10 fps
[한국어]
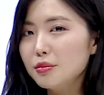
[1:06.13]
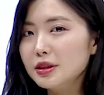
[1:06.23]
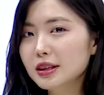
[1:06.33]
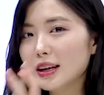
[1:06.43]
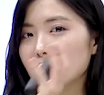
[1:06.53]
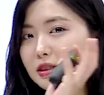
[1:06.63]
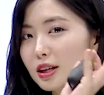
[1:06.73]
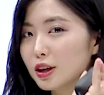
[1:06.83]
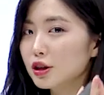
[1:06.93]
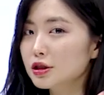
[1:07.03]
만약에
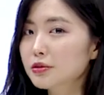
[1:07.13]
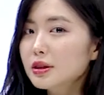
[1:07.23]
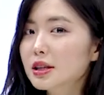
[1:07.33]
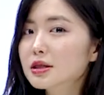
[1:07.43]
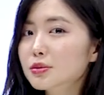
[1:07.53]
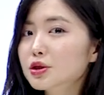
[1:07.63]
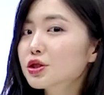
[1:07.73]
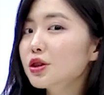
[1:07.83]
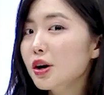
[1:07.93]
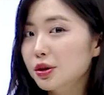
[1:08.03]
이제 shoveling some
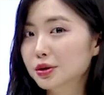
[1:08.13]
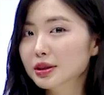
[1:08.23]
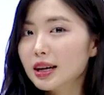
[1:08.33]
snow,